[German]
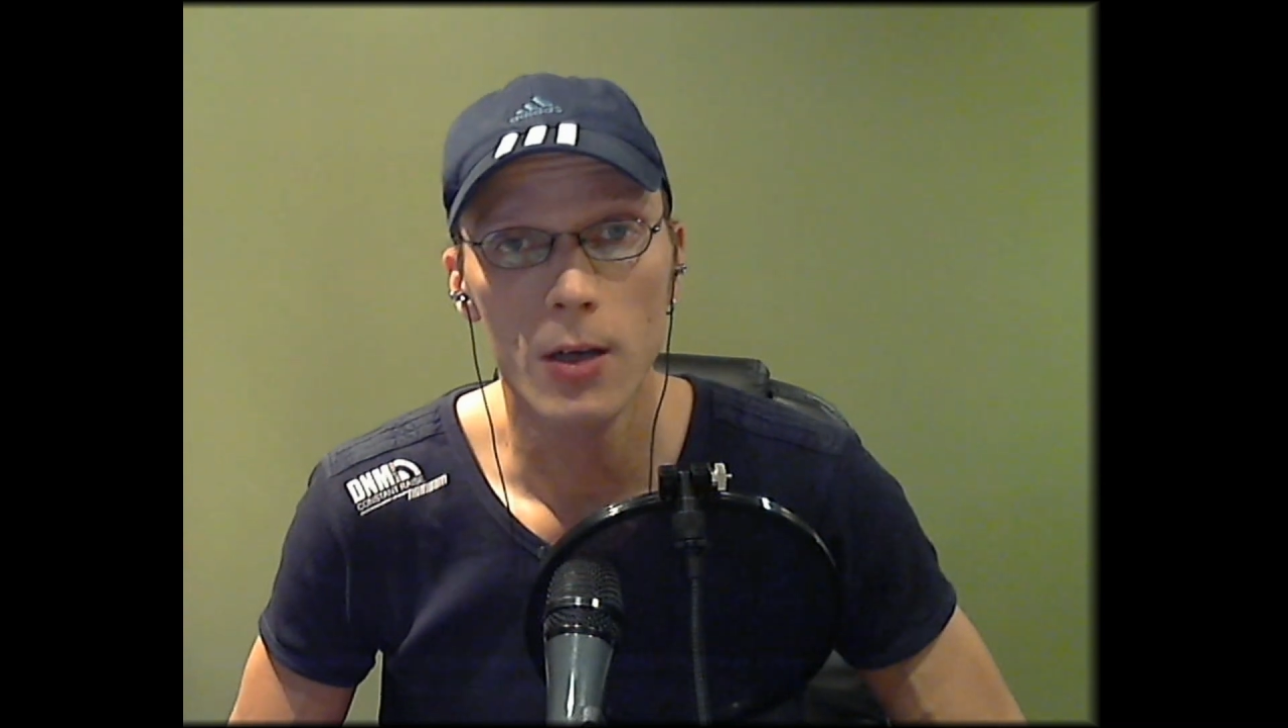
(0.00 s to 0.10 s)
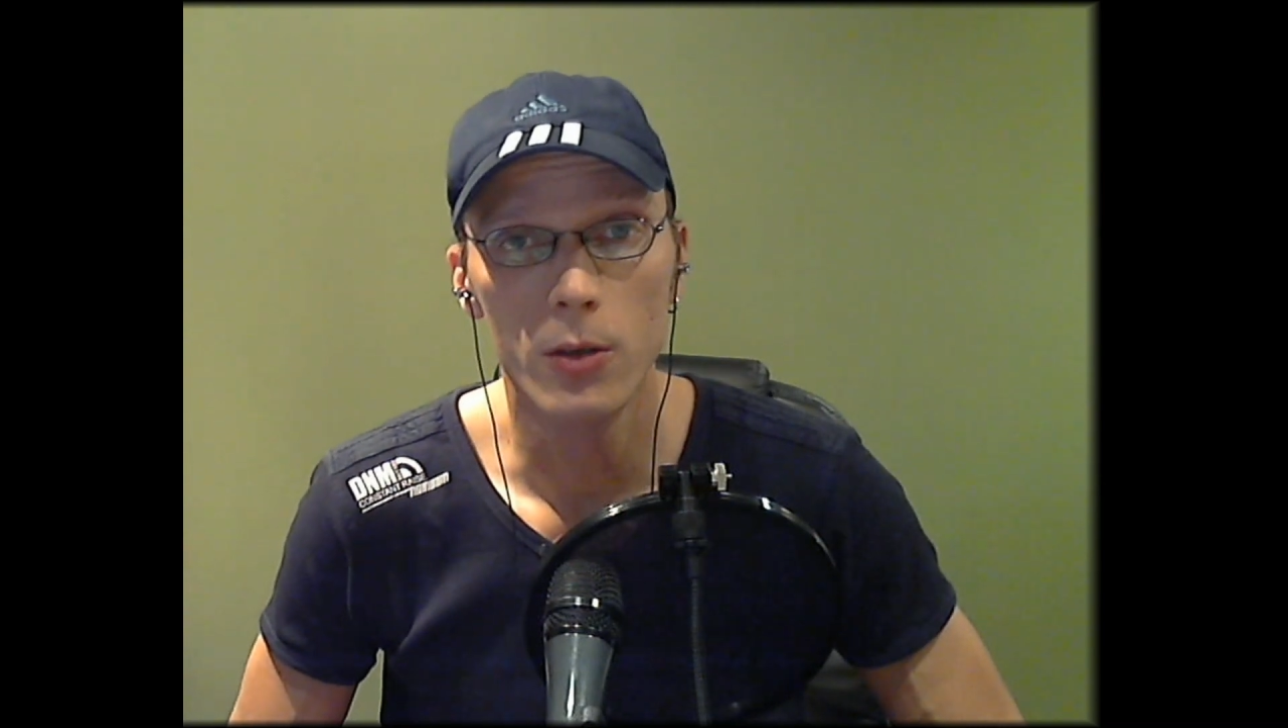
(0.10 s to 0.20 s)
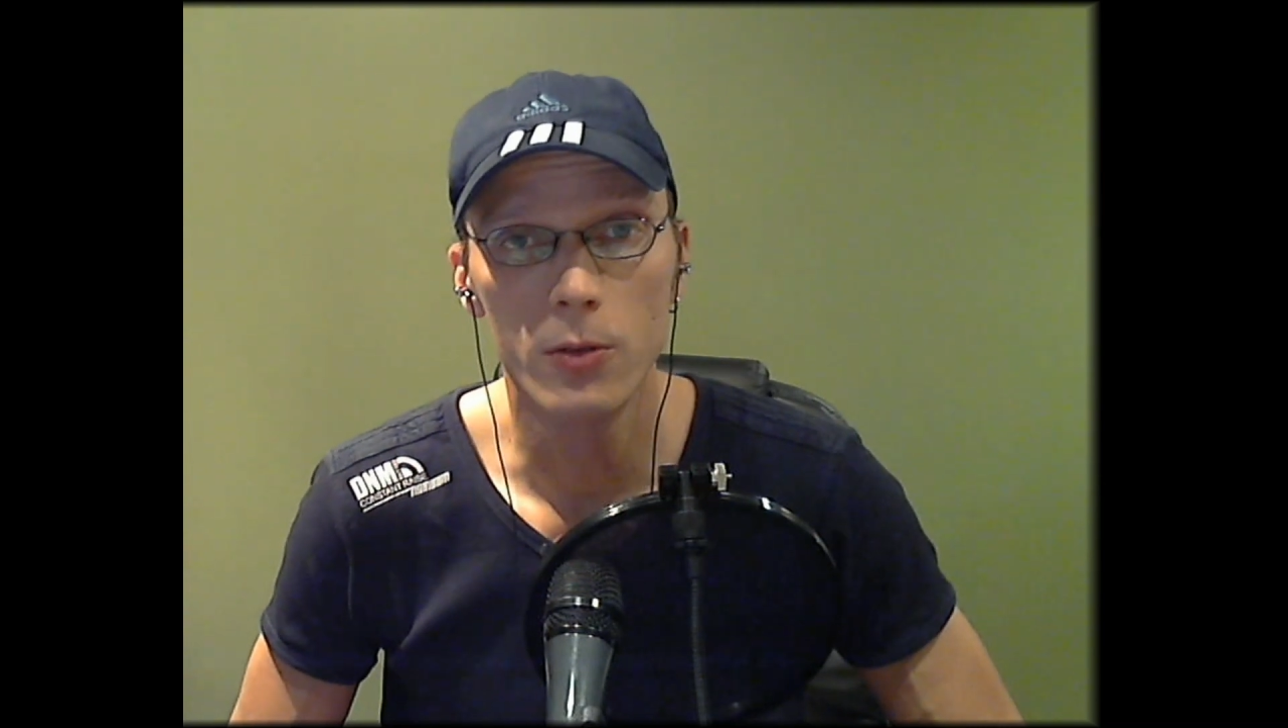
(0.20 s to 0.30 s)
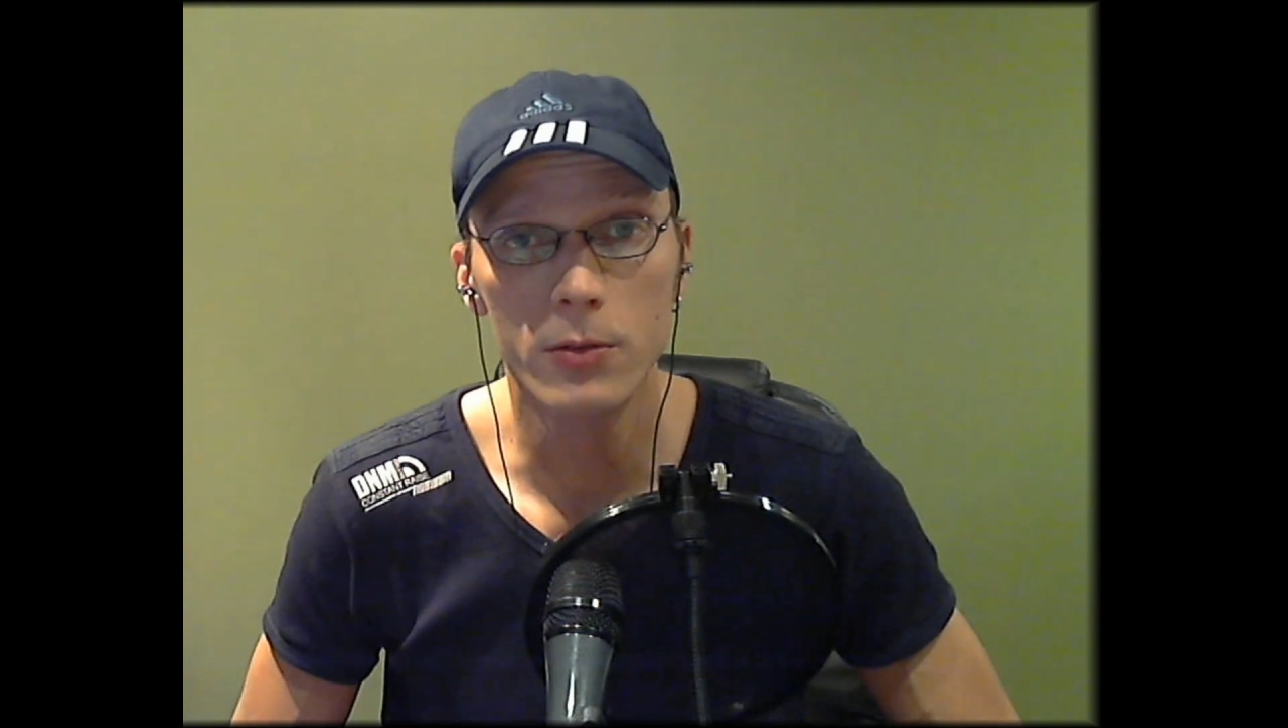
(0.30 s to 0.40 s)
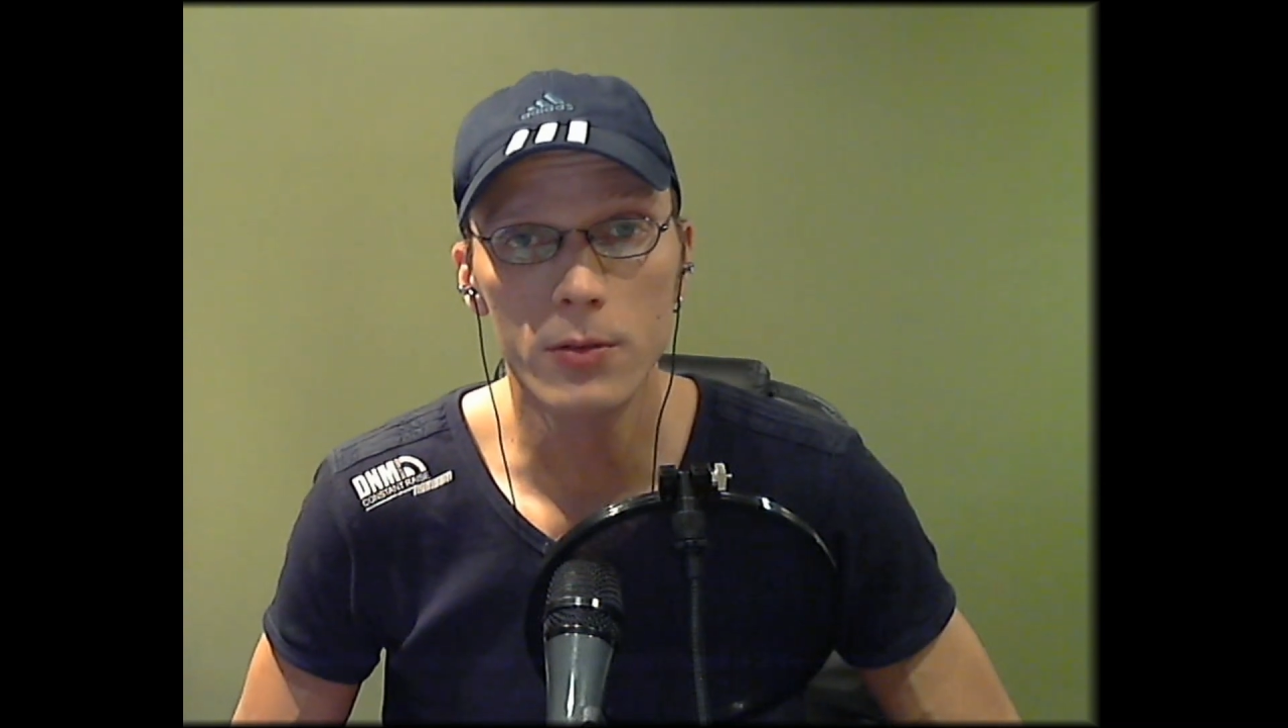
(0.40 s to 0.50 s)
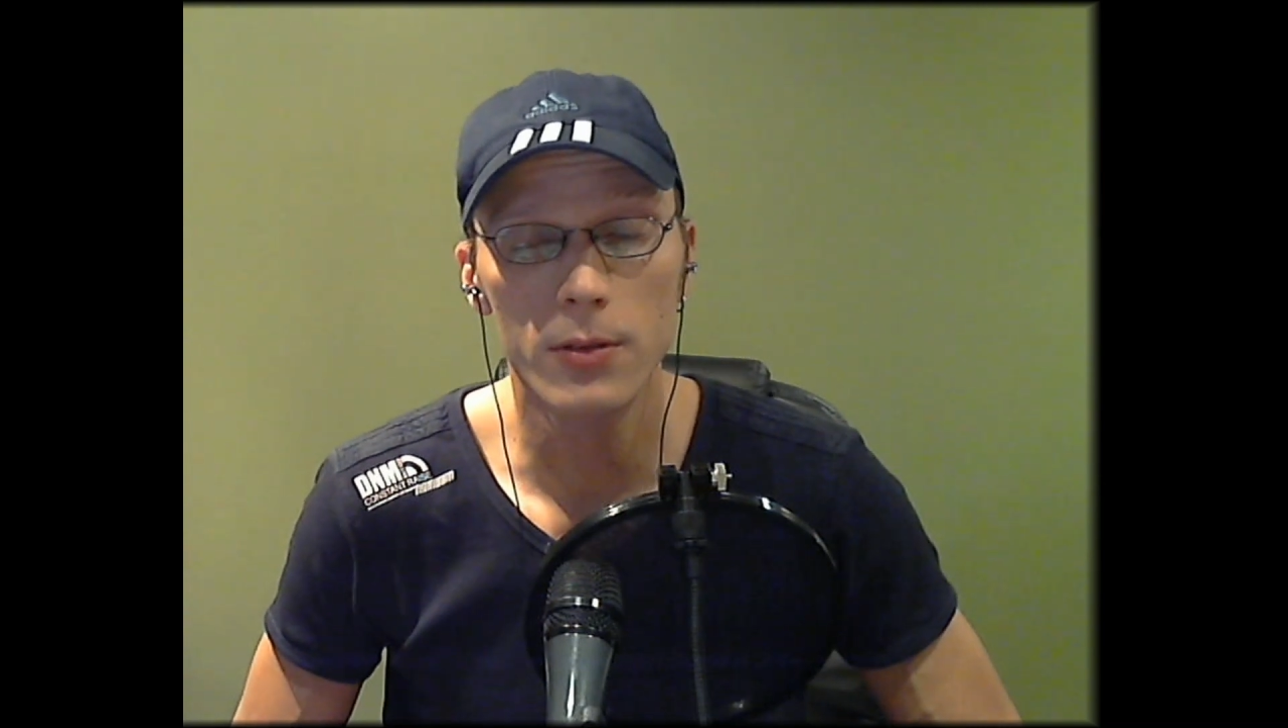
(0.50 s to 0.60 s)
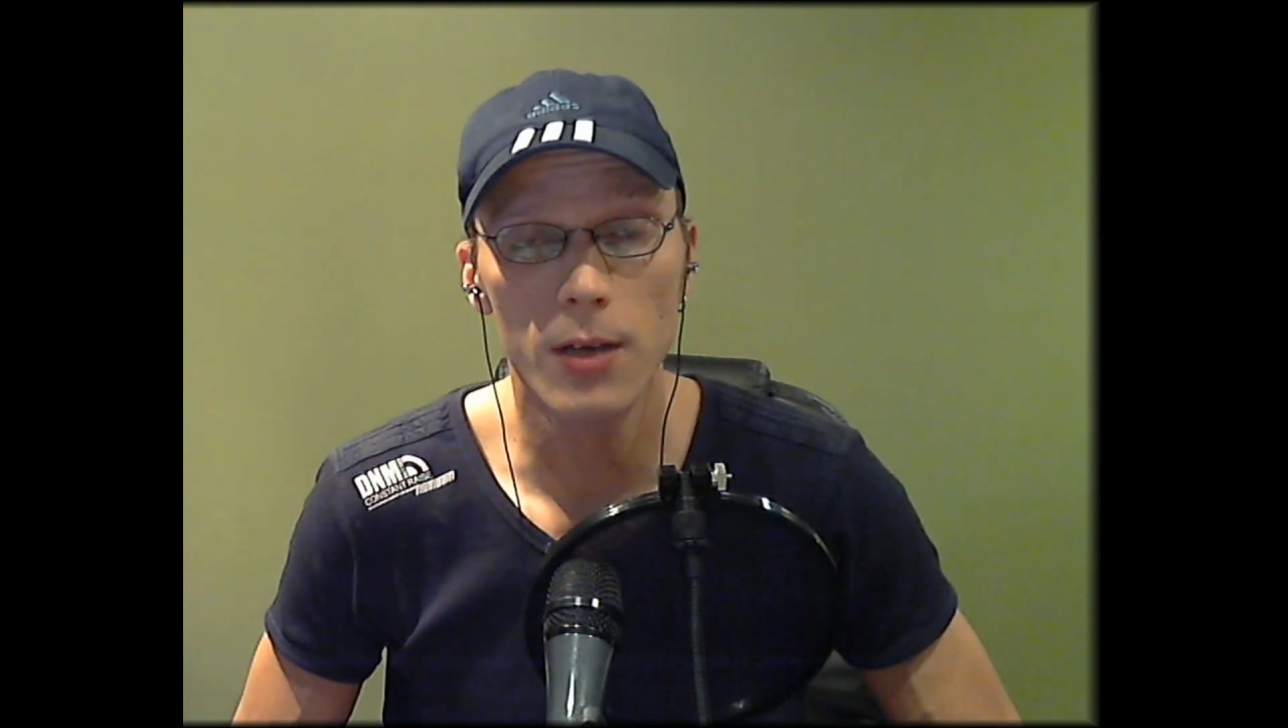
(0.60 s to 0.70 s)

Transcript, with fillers: und